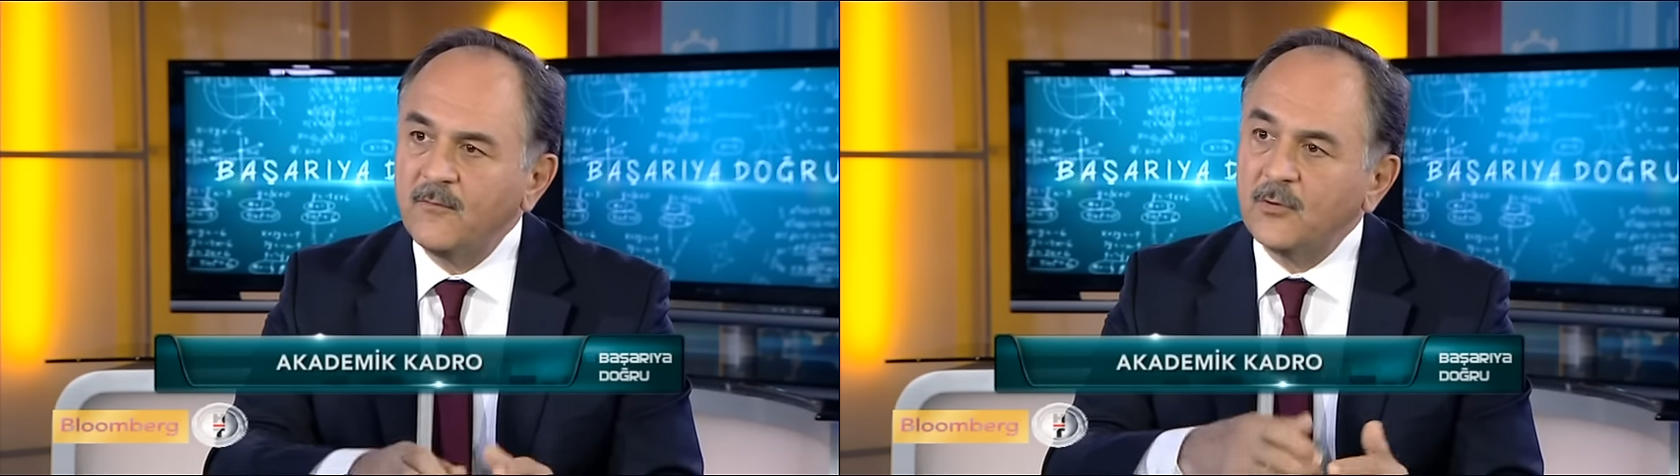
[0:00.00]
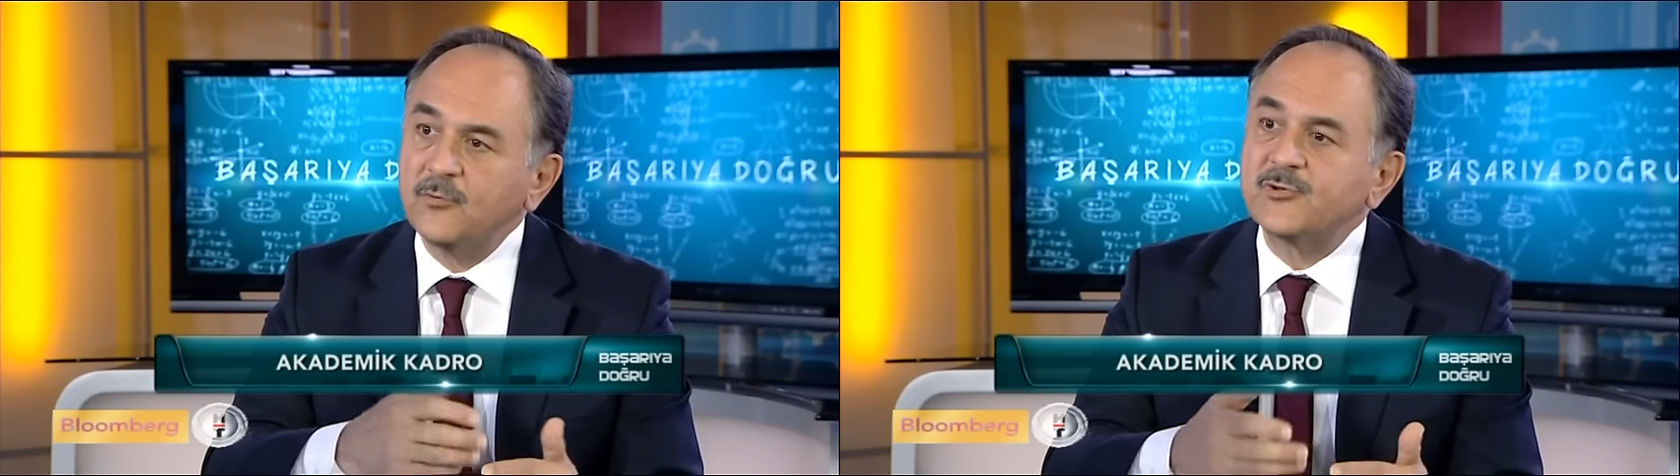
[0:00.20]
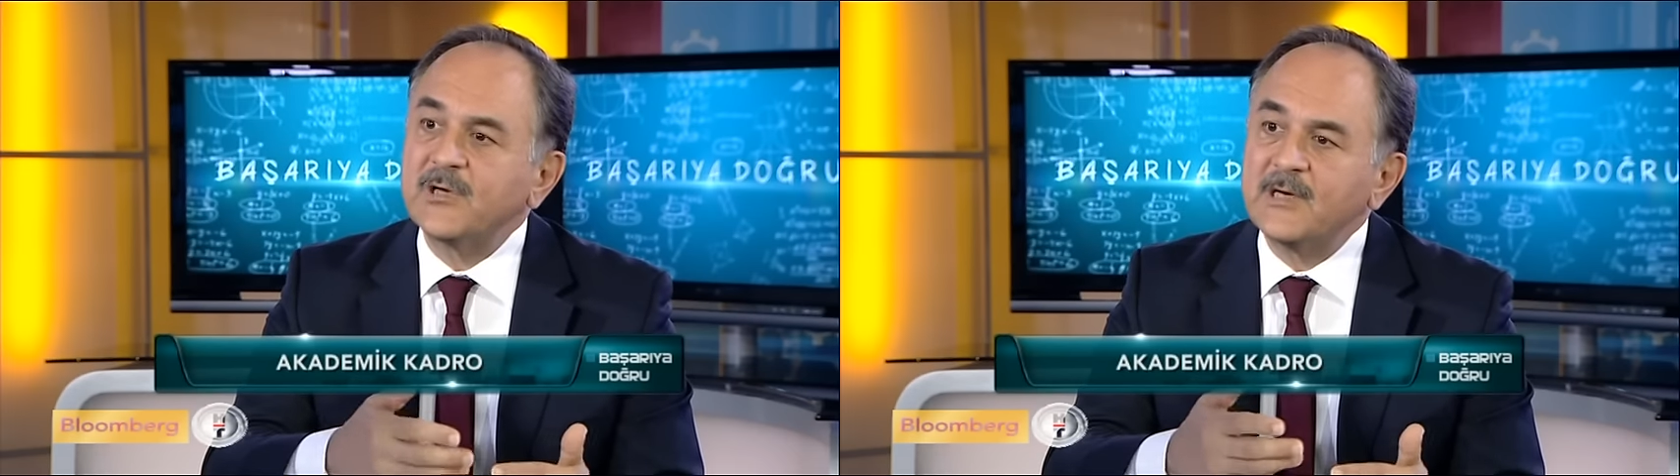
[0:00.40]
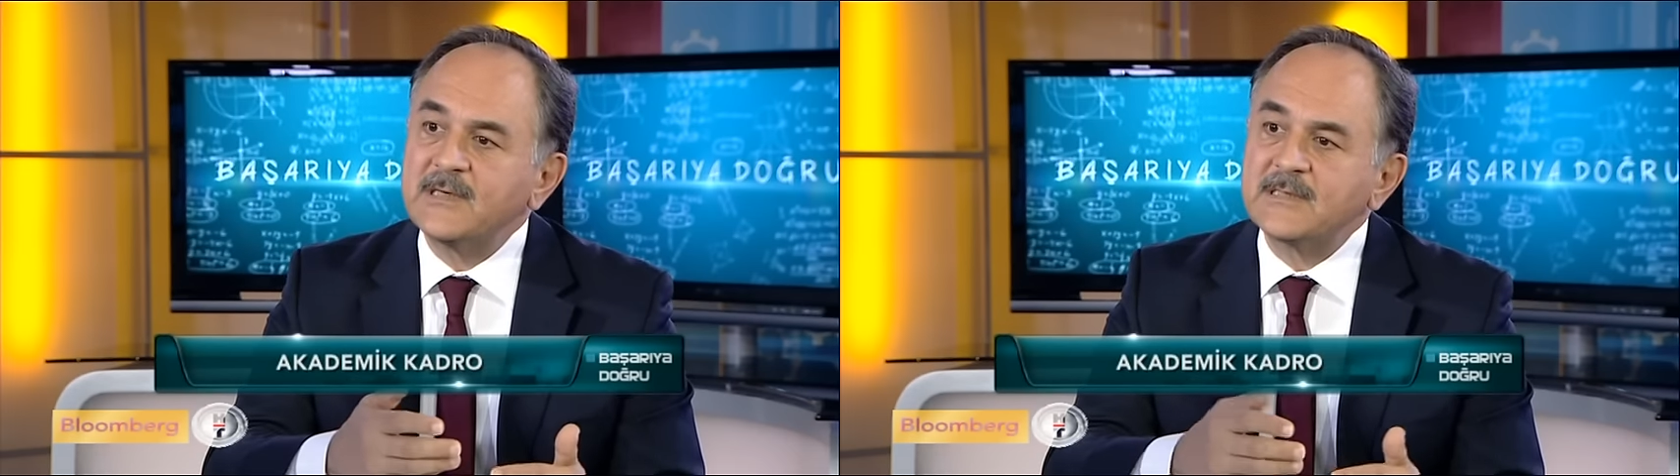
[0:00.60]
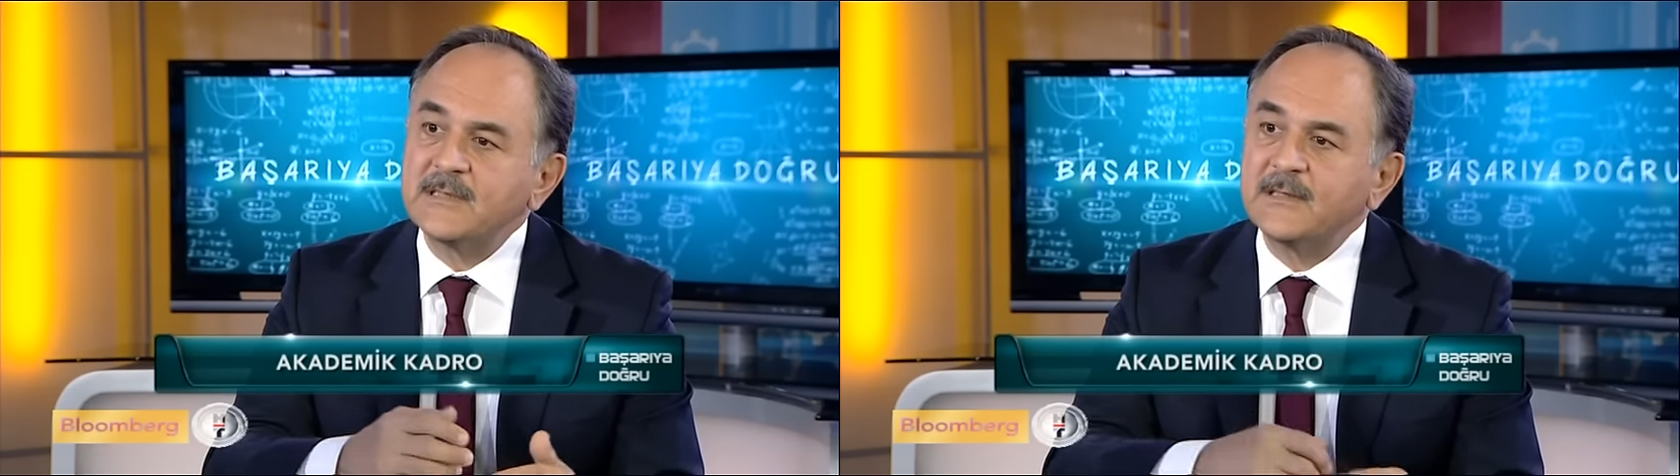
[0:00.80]
ve
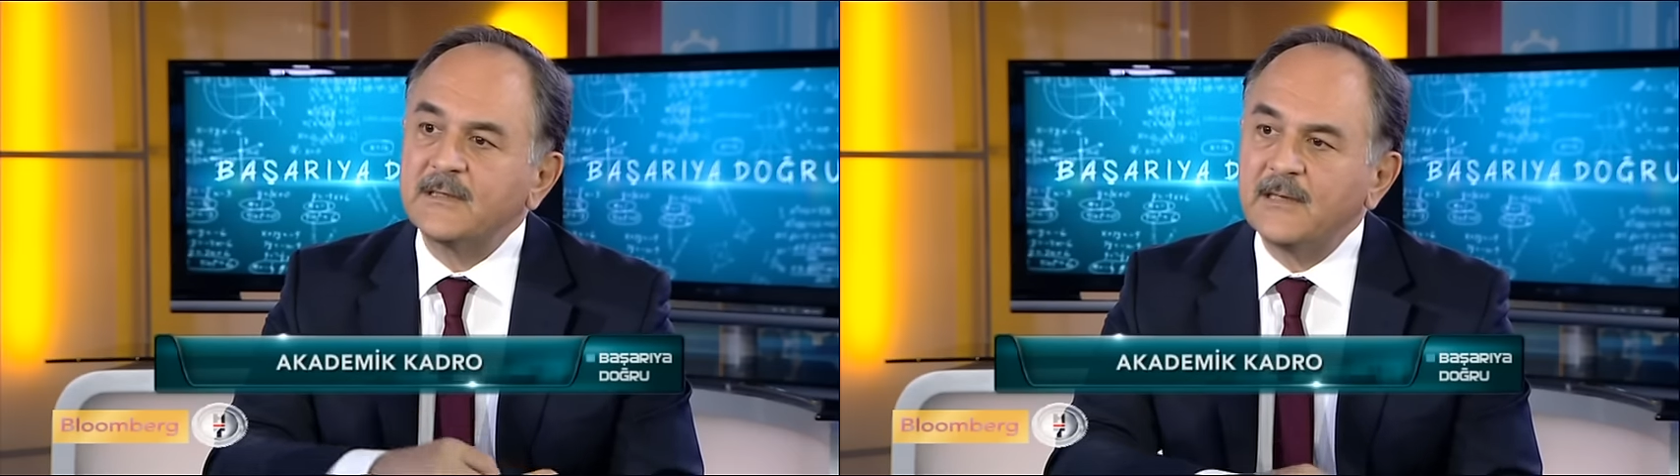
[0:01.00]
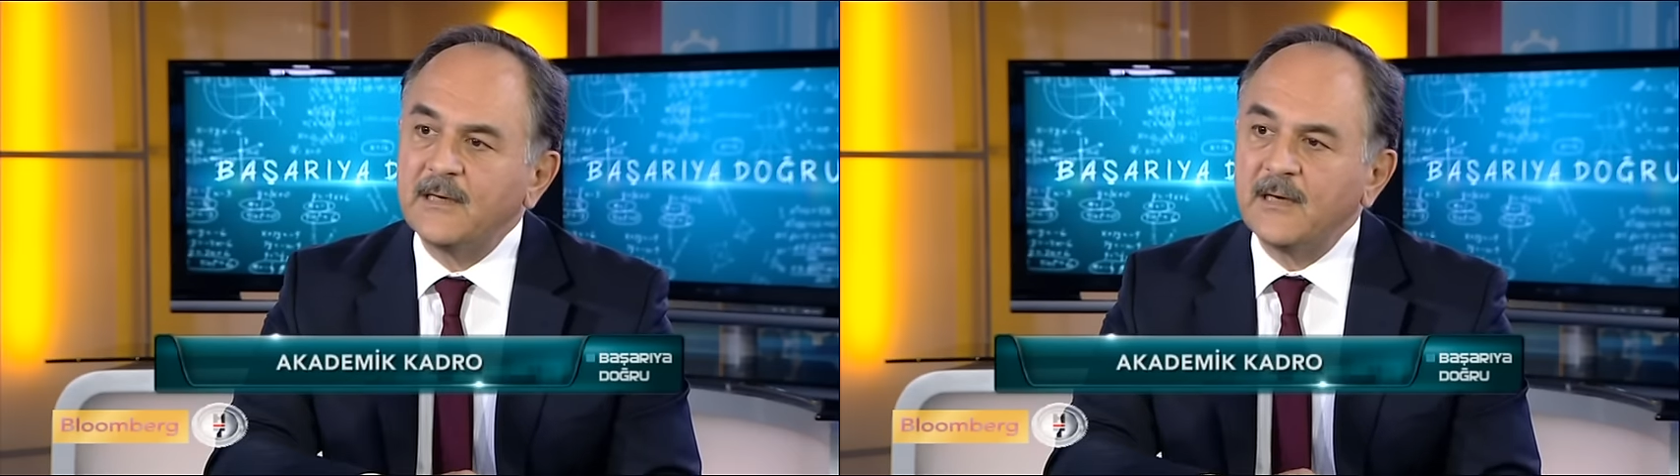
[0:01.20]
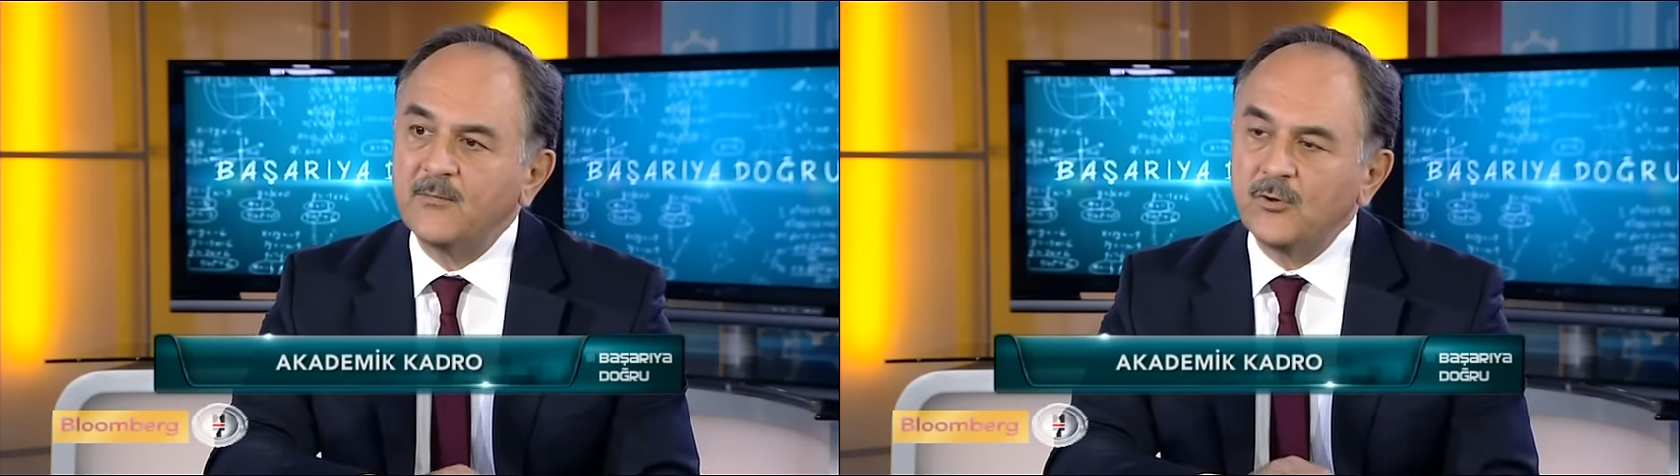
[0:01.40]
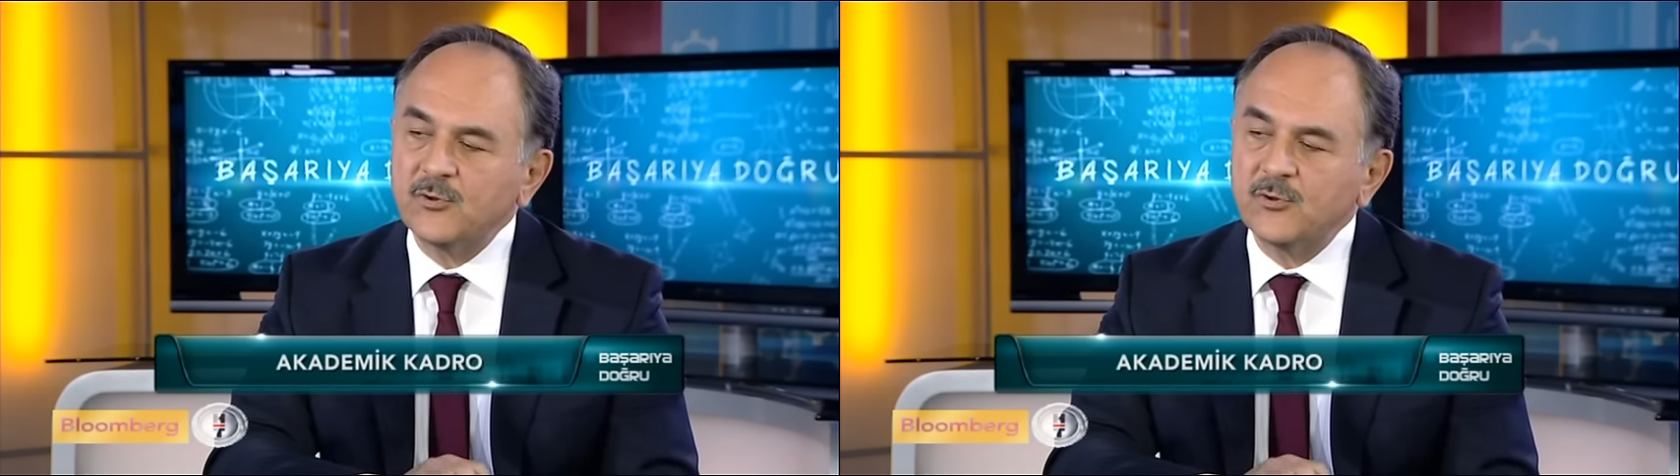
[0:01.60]
uluslararası deneyimi